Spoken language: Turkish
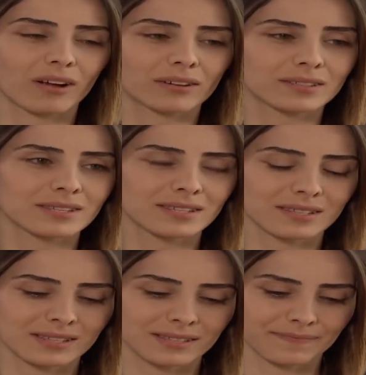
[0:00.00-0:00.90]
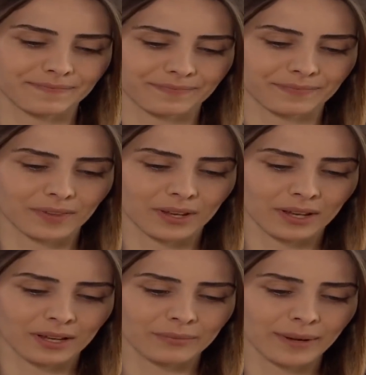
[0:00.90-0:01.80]
Haklısınız.
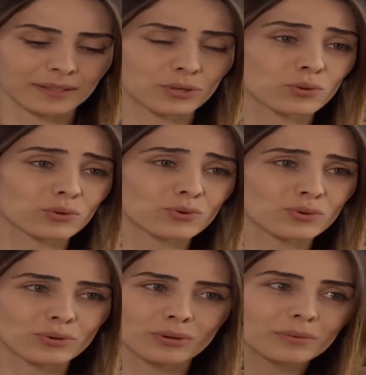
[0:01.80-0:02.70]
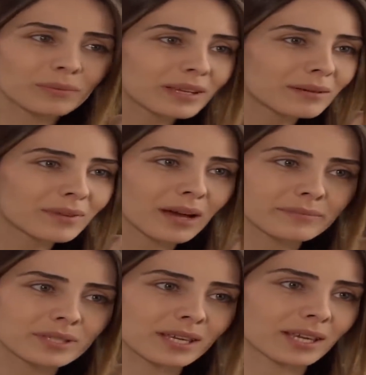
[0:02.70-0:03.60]
Ben de çok üzülüyorum ama elimden
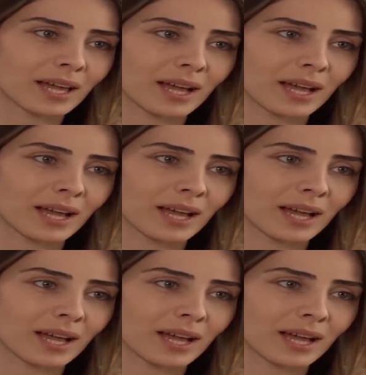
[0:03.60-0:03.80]
bir şey